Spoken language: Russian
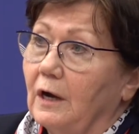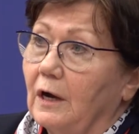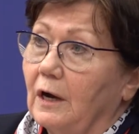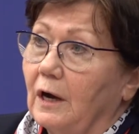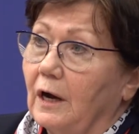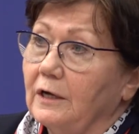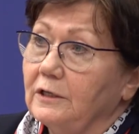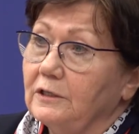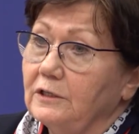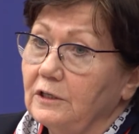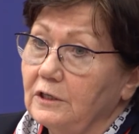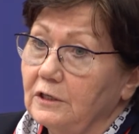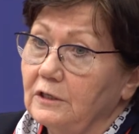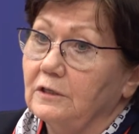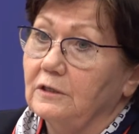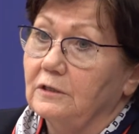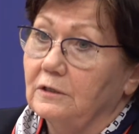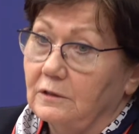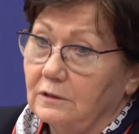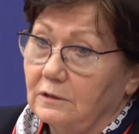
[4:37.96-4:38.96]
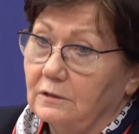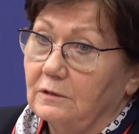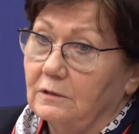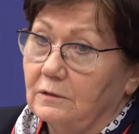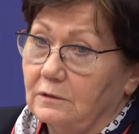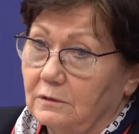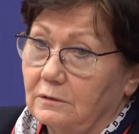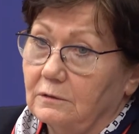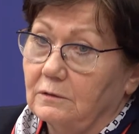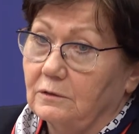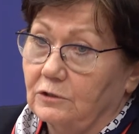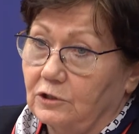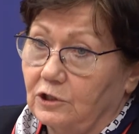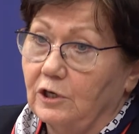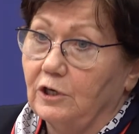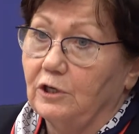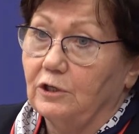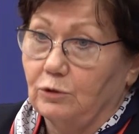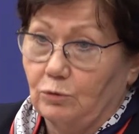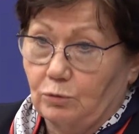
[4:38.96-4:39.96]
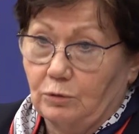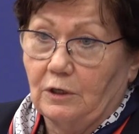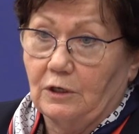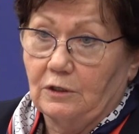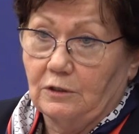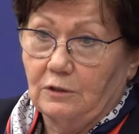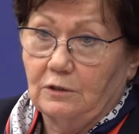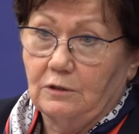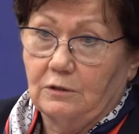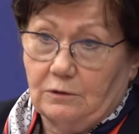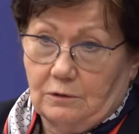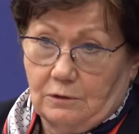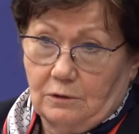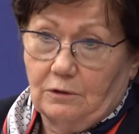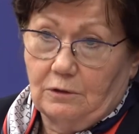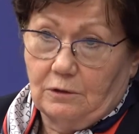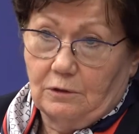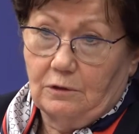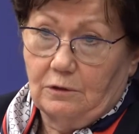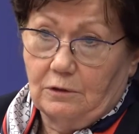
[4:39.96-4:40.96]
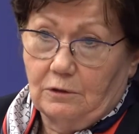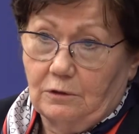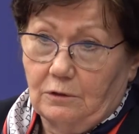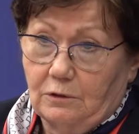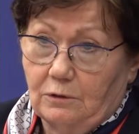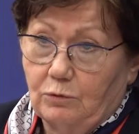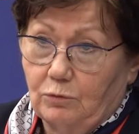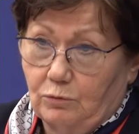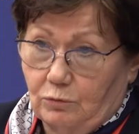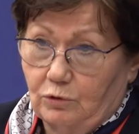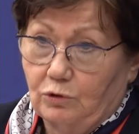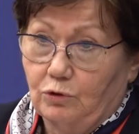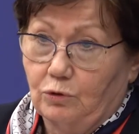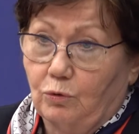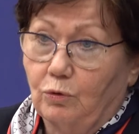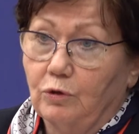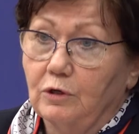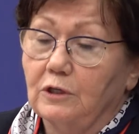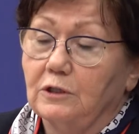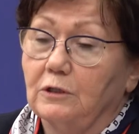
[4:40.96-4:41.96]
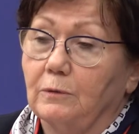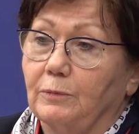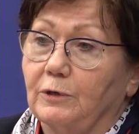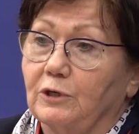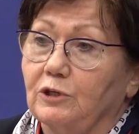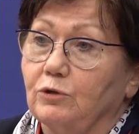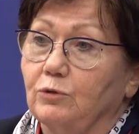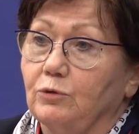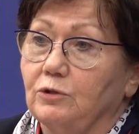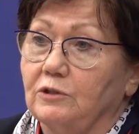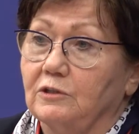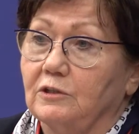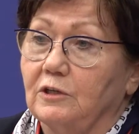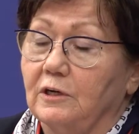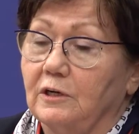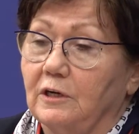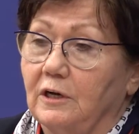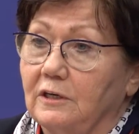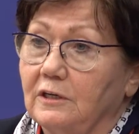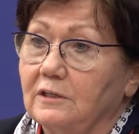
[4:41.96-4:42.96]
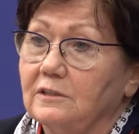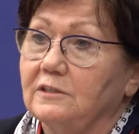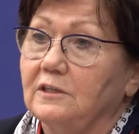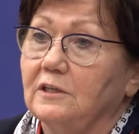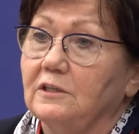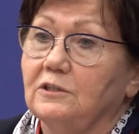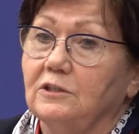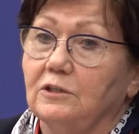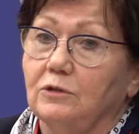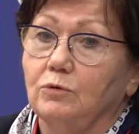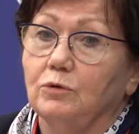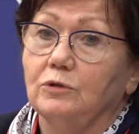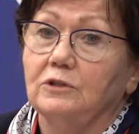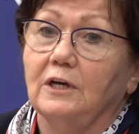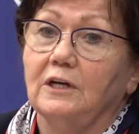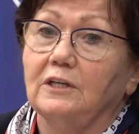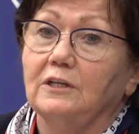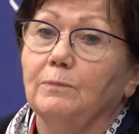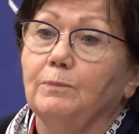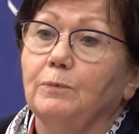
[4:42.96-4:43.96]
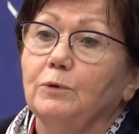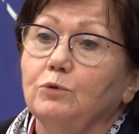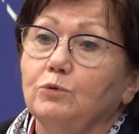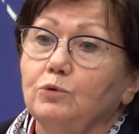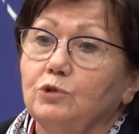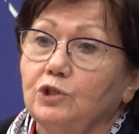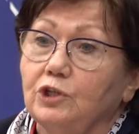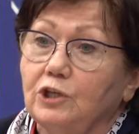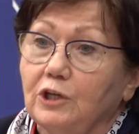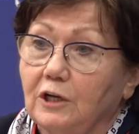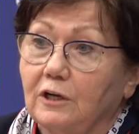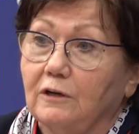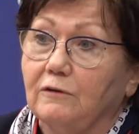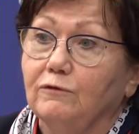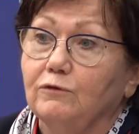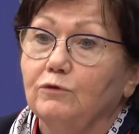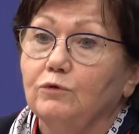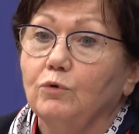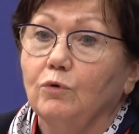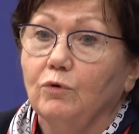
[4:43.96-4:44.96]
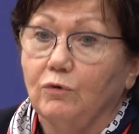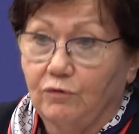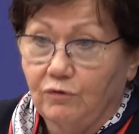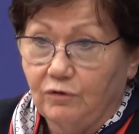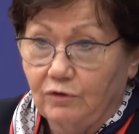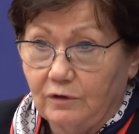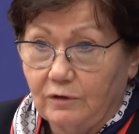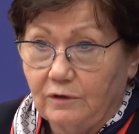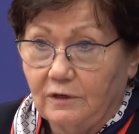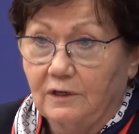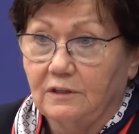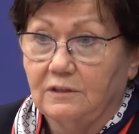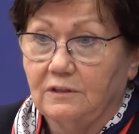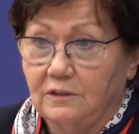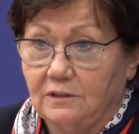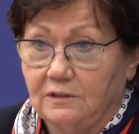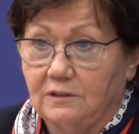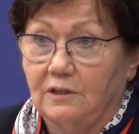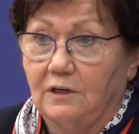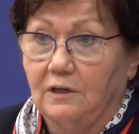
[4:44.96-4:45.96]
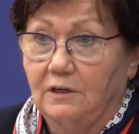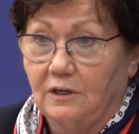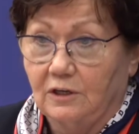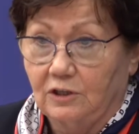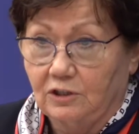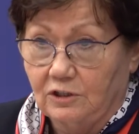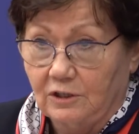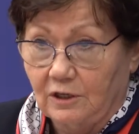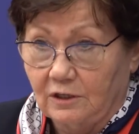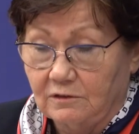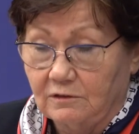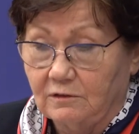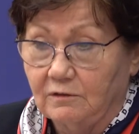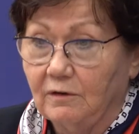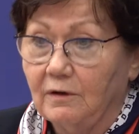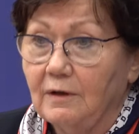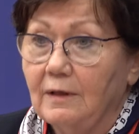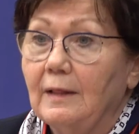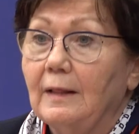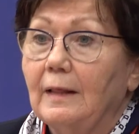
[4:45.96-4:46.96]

Они шли туда не, не, ну, не скоро, это прошло несколько лет. За эти годы они получили вновь российское гражданство